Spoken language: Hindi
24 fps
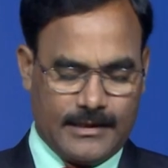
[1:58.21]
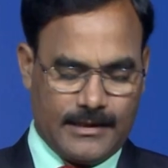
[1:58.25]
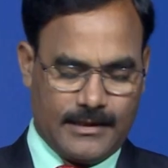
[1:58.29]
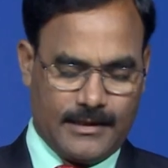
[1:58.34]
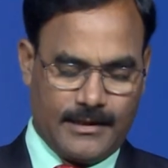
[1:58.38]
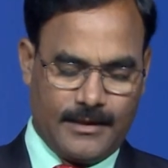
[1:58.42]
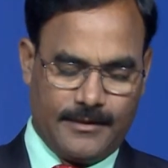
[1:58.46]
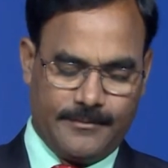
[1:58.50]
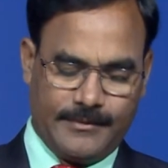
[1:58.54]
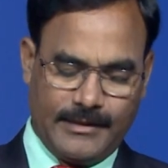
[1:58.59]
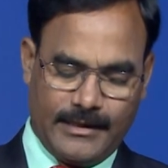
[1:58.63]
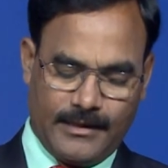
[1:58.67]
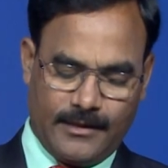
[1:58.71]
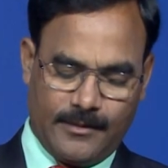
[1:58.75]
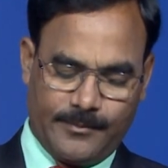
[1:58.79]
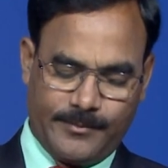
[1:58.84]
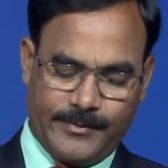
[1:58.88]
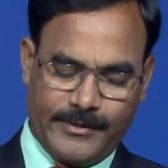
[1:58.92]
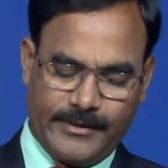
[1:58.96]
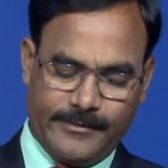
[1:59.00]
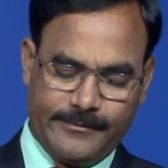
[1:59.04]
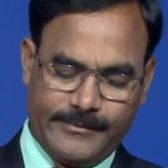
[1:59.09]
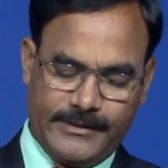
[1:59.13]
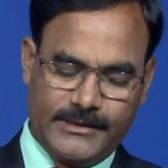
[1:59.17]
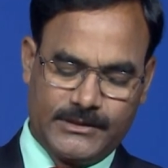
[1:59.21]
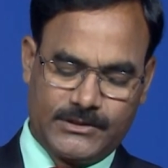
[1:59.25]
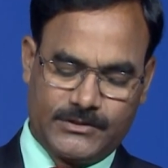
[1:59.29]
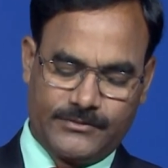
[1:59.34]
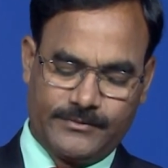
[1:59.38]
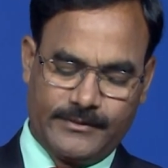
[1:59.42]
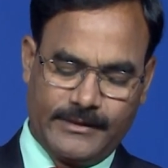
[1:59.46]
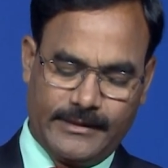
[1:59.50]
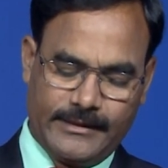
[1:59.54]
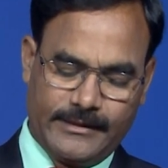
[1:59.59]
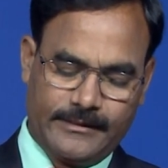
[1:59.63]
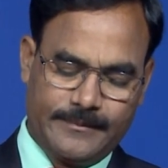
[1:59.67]
हमारा
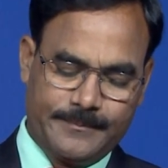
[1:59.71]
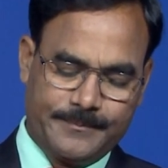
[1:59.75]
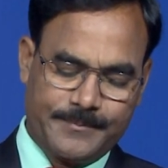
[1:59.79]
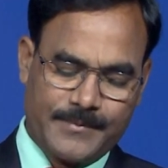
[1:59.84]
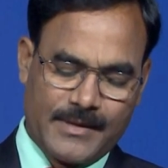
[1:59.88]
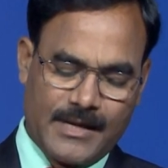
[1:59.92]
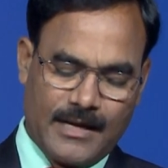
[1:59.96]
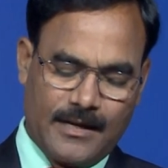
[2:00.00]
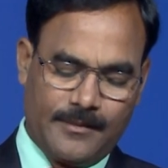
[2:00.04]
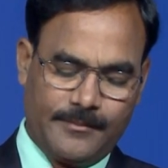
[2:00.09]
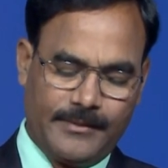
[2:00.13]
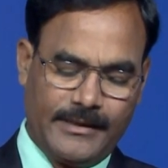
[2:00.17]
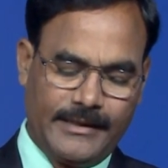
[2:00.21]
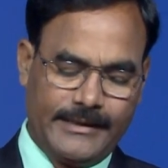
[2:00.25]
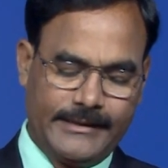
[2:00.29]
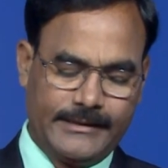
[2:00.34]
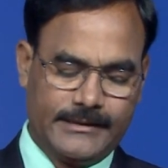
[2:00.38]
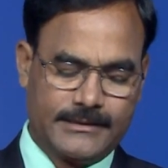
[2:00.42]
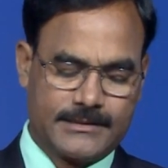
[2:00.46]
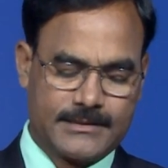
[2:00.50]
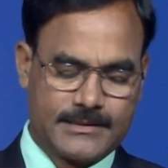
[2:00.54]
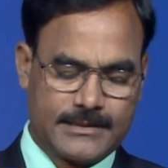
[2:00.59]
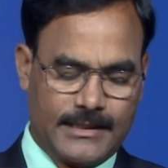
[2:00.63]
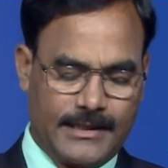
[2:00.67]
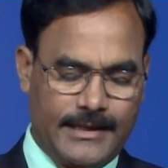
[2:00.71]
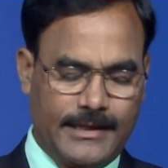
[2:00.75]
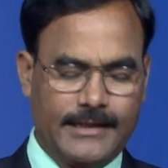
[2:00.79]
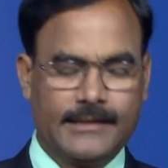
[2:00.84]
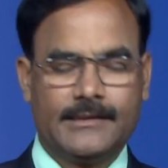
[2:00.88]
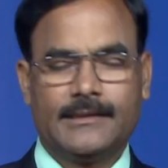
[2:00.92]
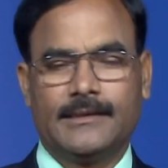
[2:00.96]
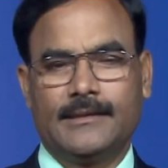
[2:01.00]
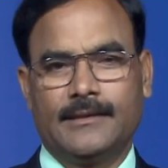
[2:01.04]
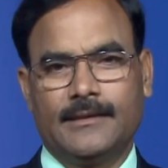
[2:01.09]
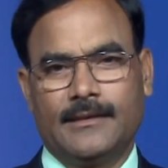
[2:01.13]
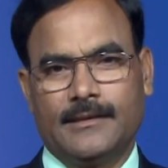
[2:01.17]
परमेश्वर हमारी
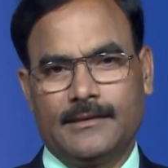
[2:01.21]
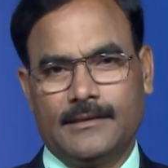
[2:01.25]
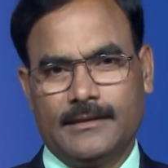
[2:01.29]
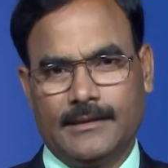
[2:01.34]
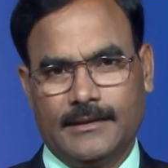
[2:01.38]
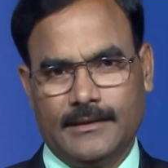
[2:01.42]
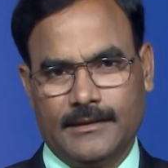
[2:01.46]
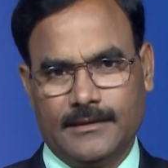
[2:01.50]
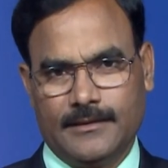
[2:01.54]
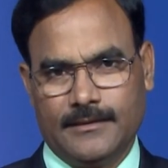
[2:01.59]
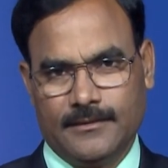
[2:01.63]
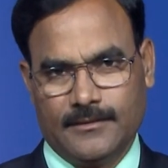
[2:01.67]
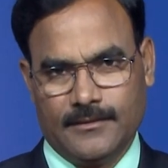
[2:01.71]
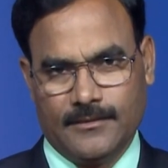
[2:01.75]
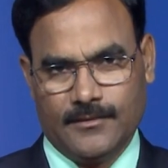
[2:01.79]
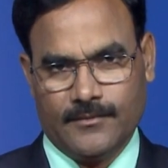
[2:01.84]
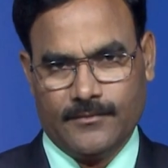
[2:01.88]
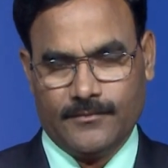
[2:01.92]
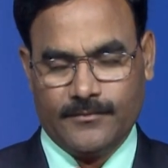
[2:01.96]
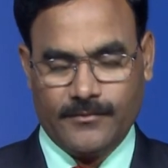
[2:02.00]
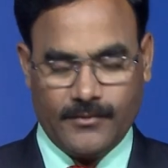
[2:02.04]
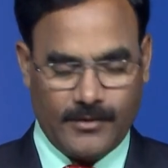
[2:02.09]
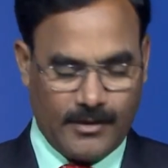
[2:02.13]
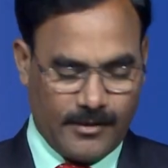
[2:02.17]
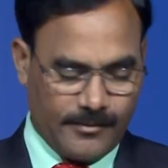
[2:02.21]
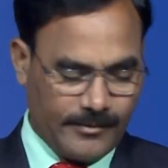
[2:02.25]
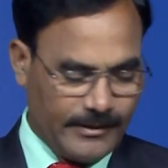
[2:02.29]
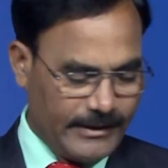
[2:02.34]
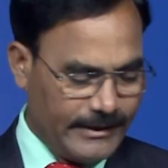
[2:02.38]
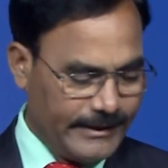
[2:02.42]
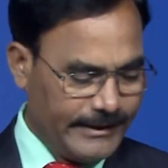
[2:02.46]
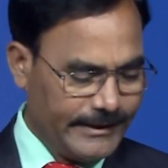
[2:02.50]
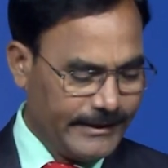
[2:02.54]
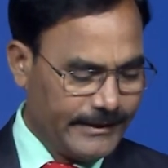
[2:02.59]
सहायता करता है वो हमारे